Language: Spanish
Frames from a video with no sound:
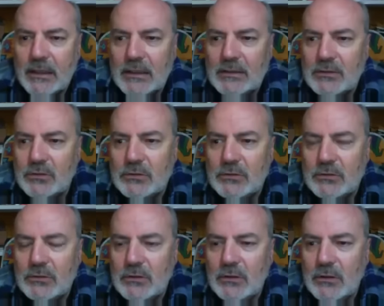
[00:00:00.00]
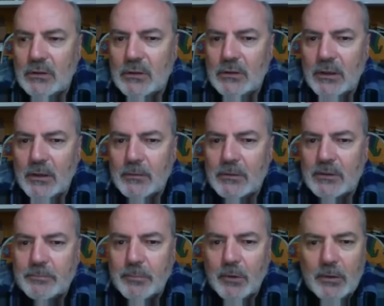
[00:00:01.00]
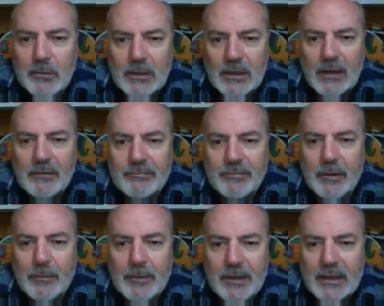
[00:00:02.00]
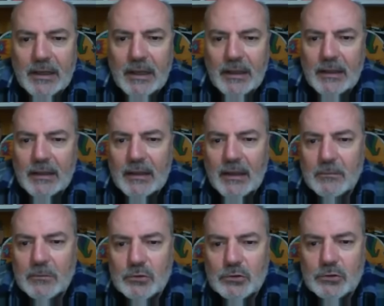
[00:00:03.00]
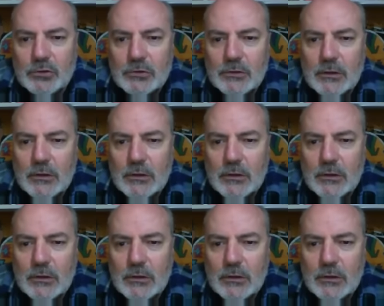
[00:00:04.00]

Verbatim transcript: caso no tenemos disponible la fábrica de clavos